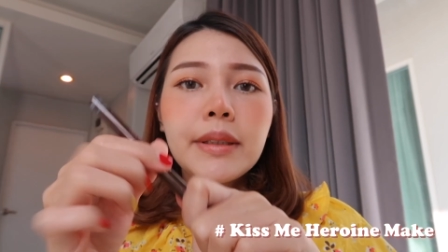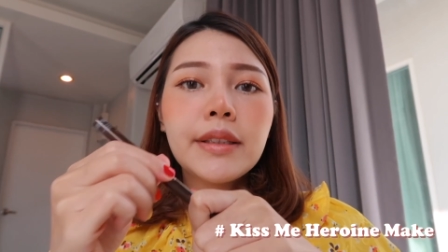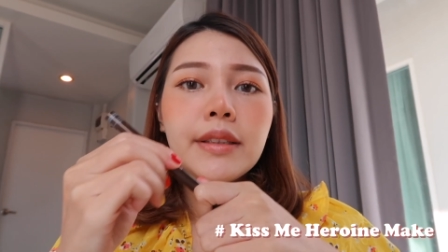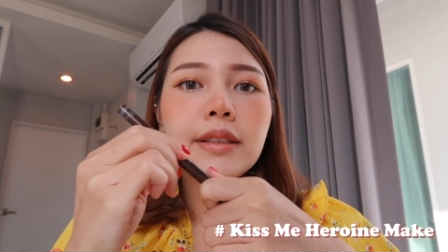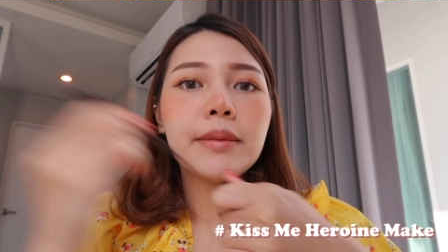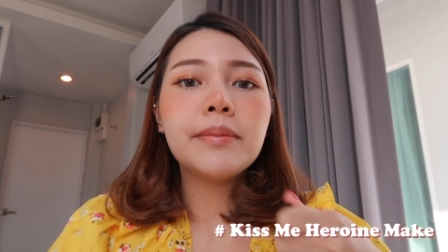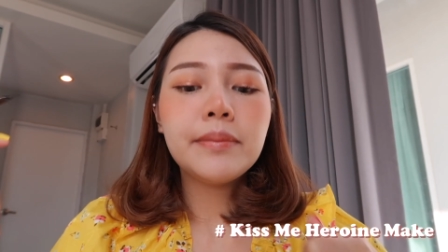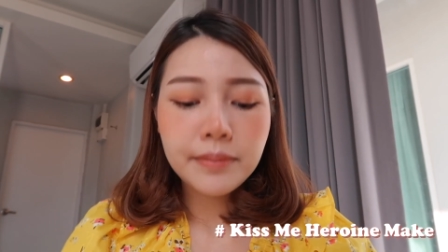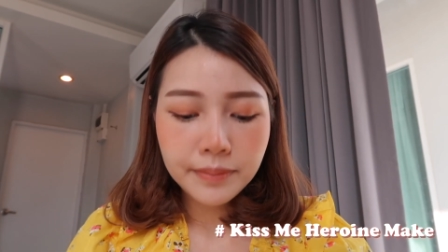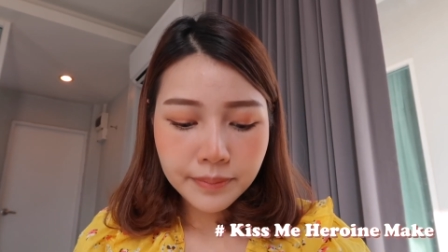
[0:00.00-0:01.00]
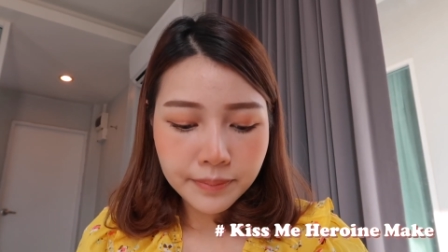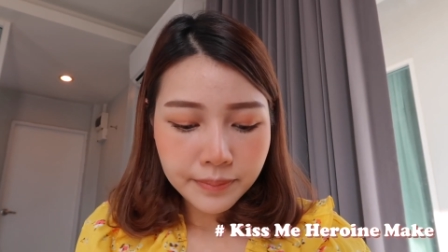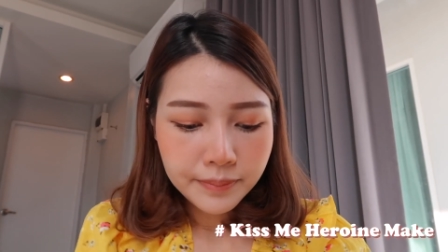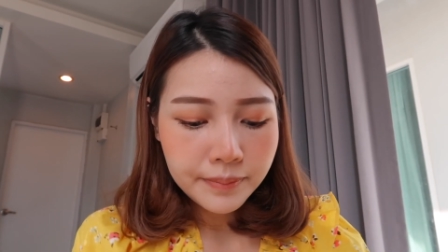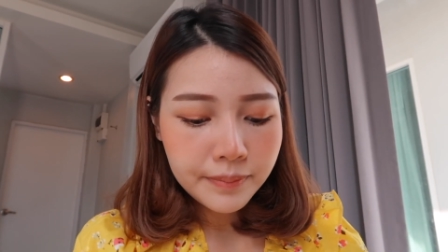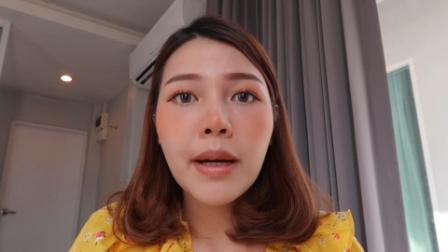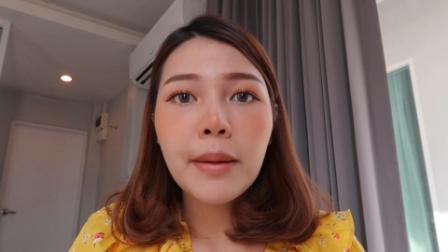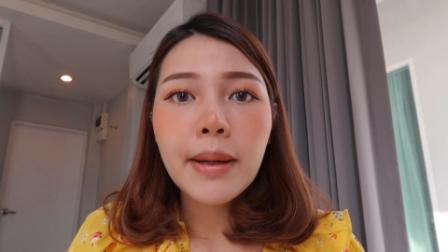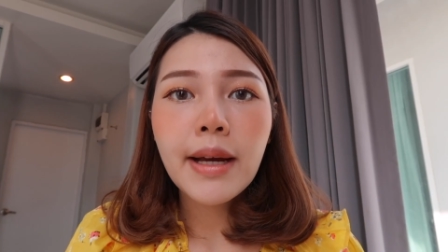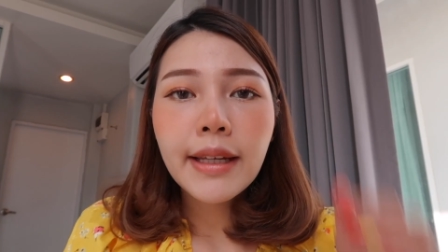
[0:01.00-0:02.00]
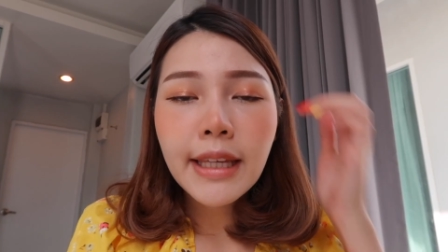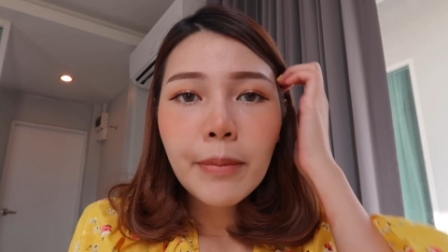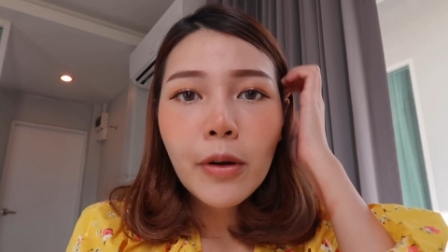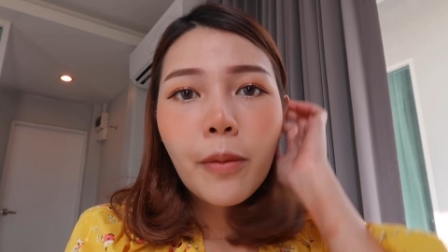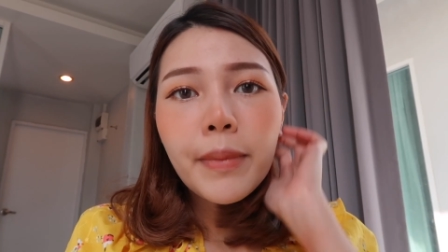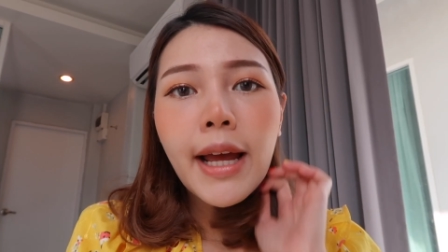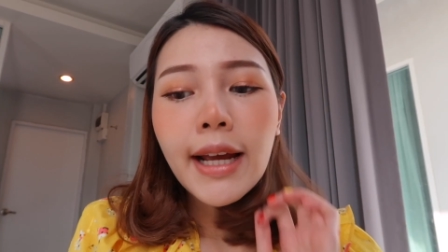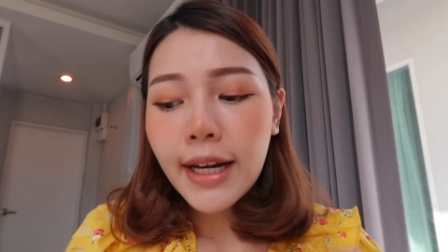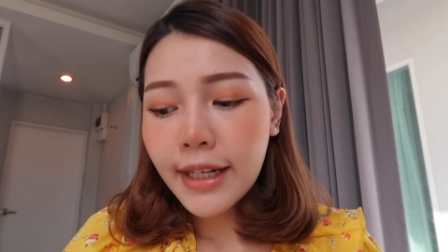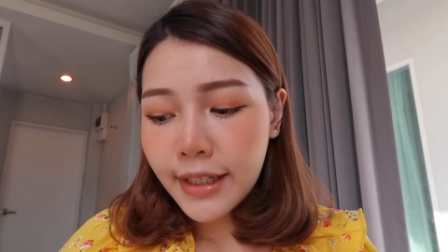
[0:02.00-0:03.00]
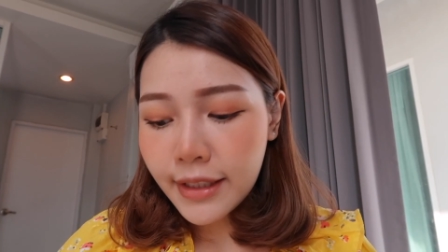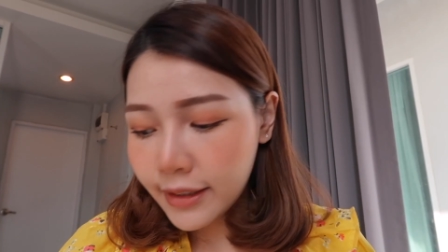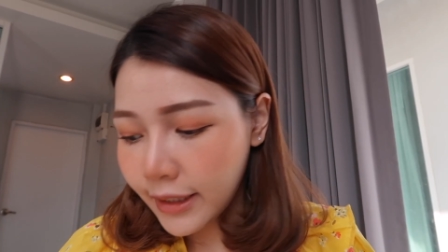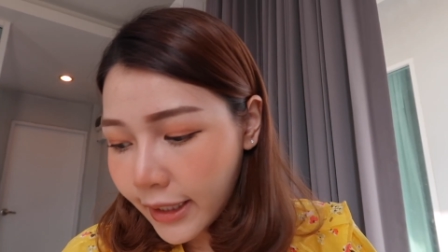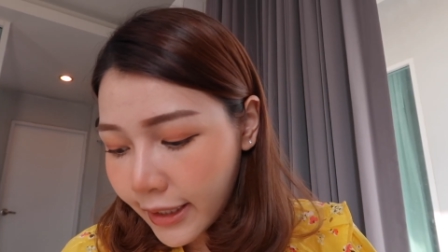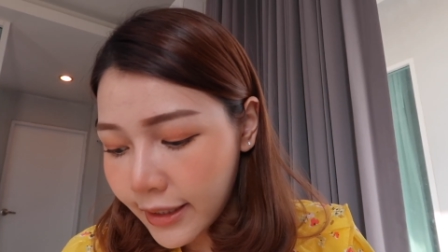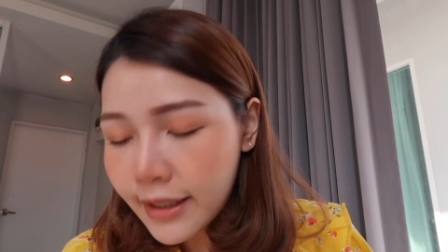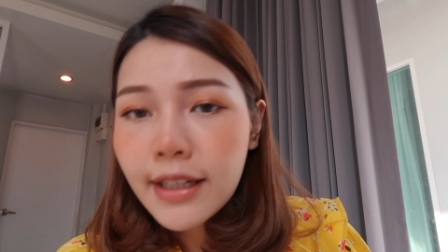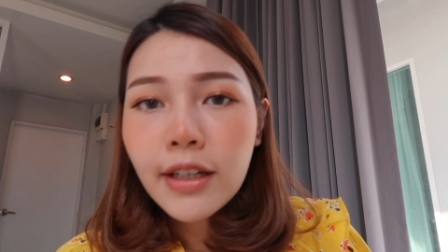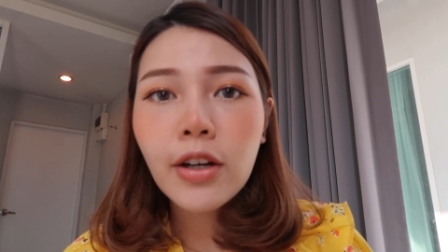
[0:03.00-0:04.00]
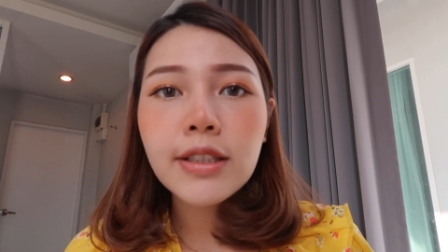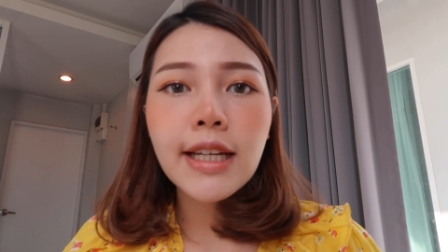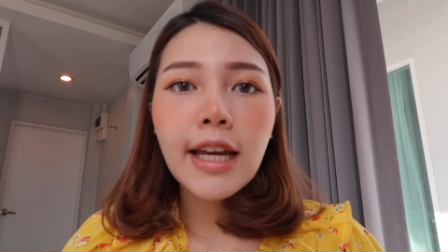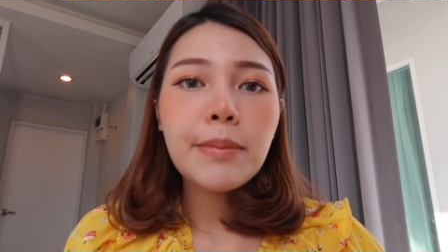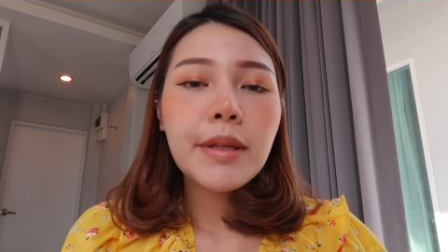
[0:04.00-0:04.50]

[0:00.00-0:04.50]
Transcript: ลเหมือนเดิมมาเก็บกรอบหน้ากันนิดนึงนะคะก็ใช้